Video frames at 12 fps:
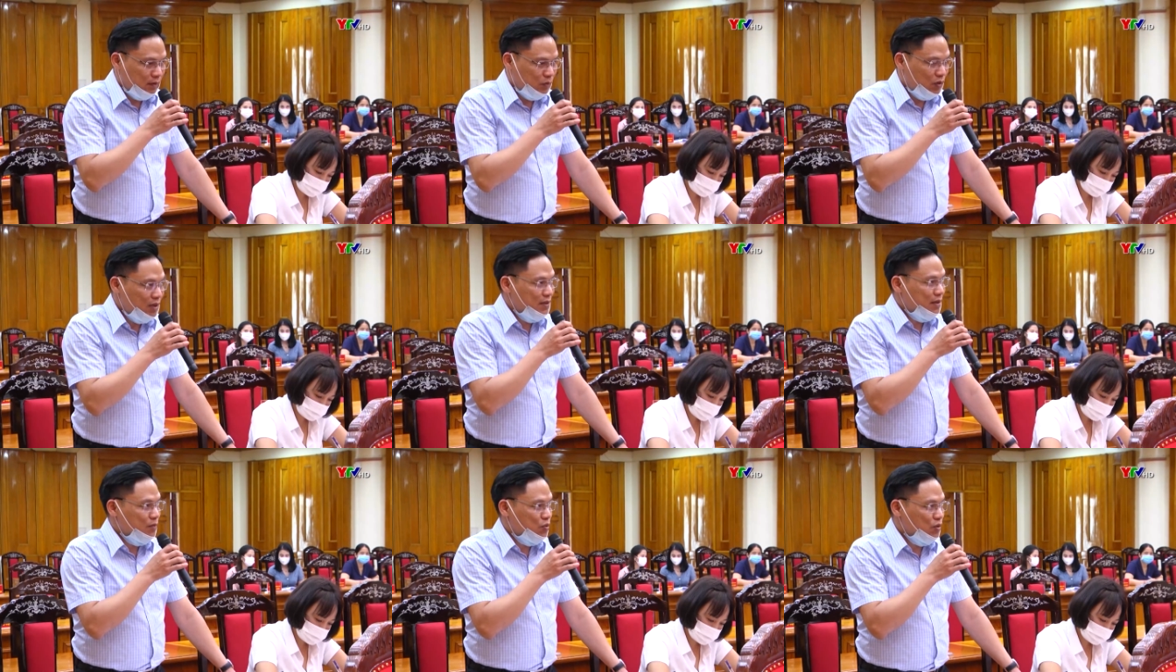như tiến
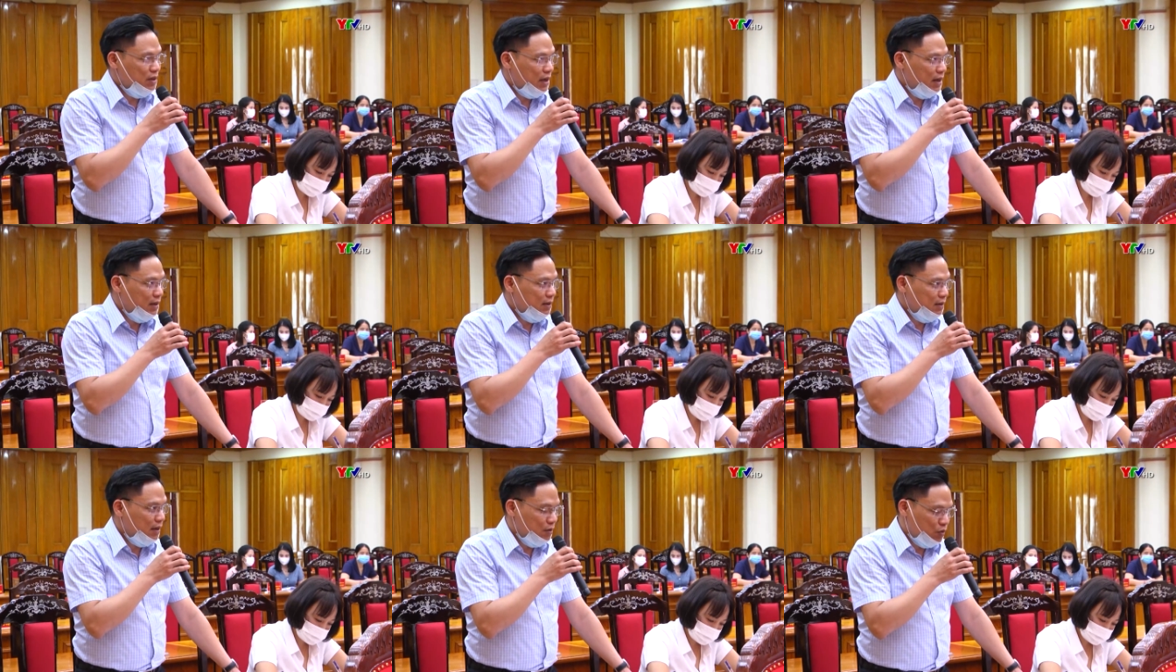độ thu ngân sách,
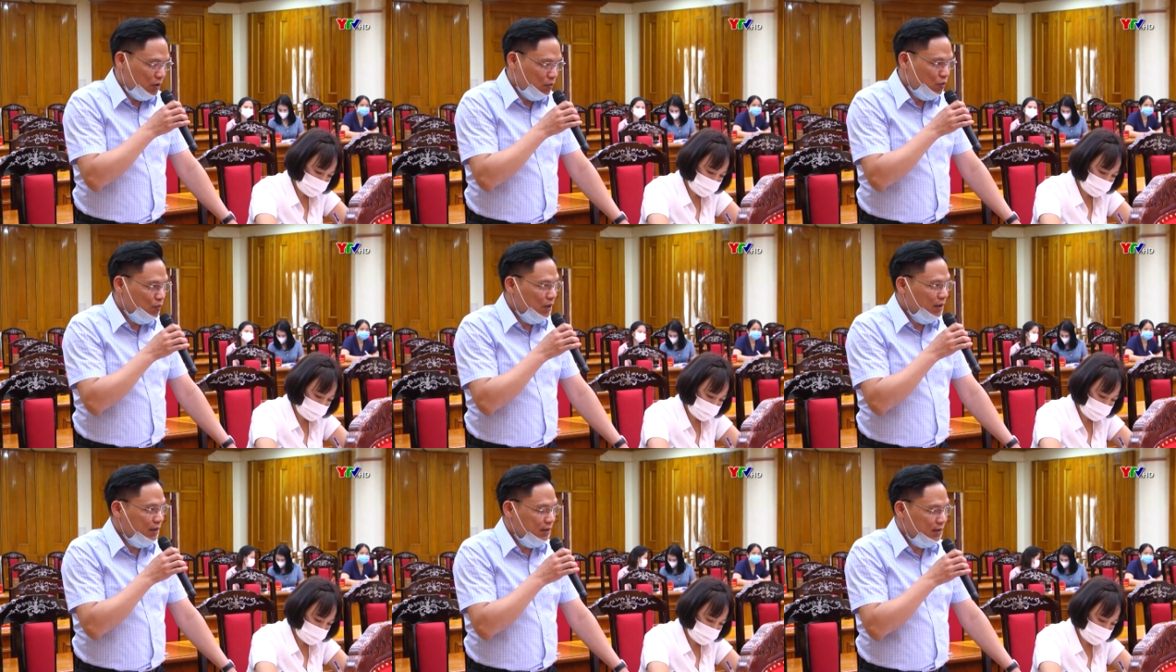phát triển sản
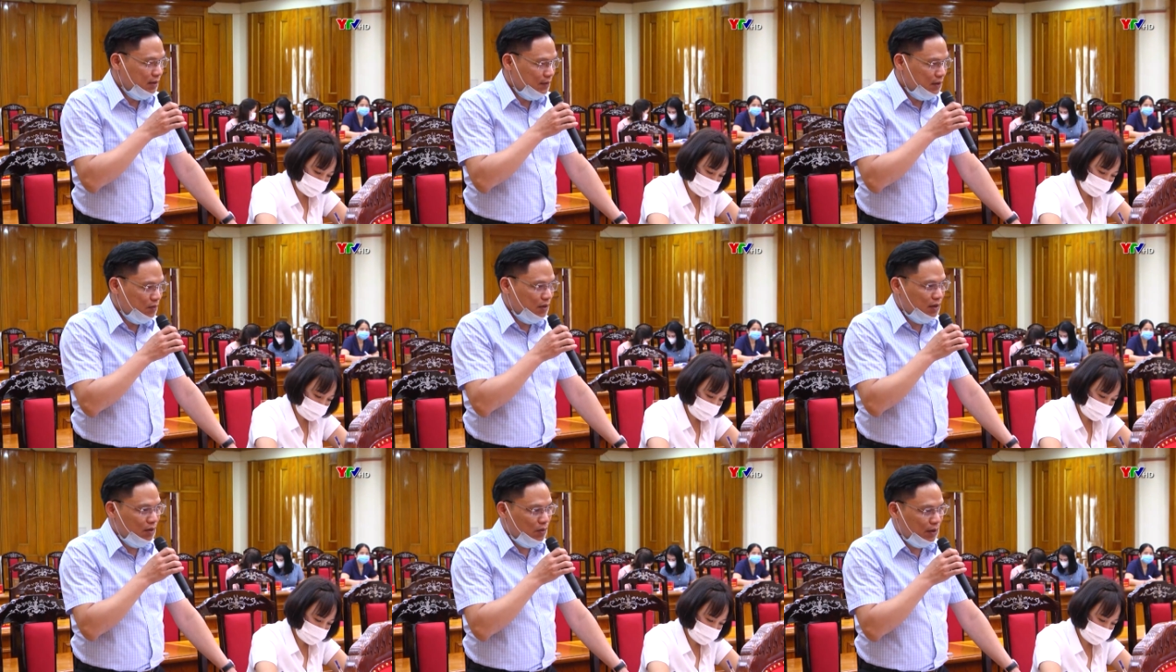xuất công nghiệp,
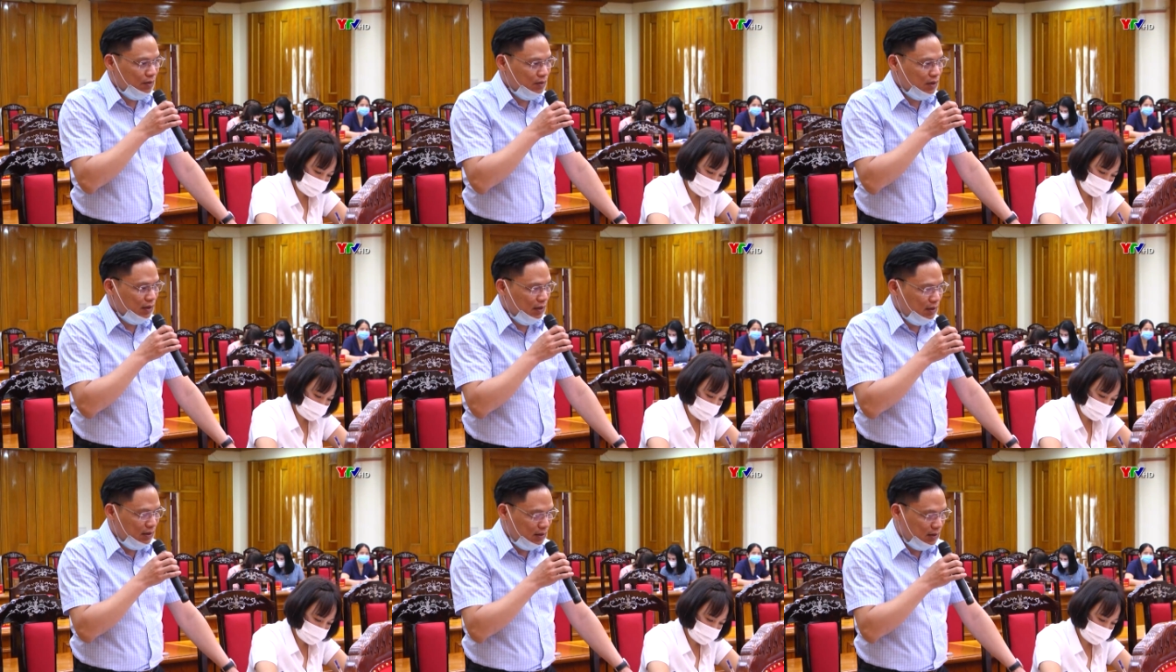hoạt động thương
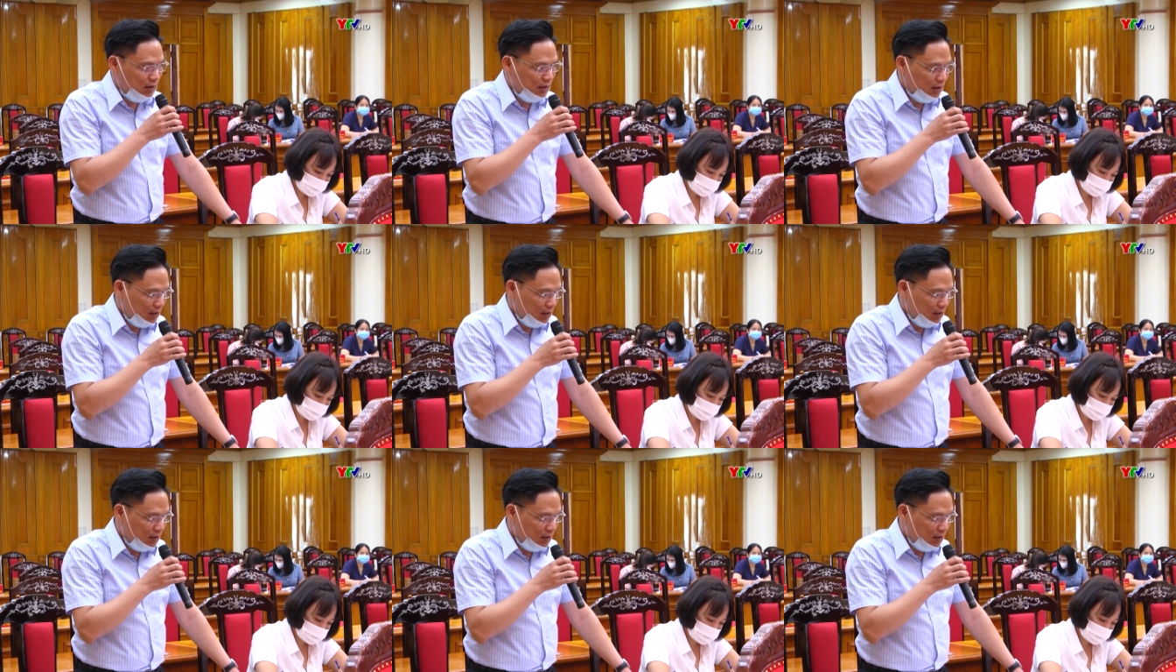mại, dịch vụ,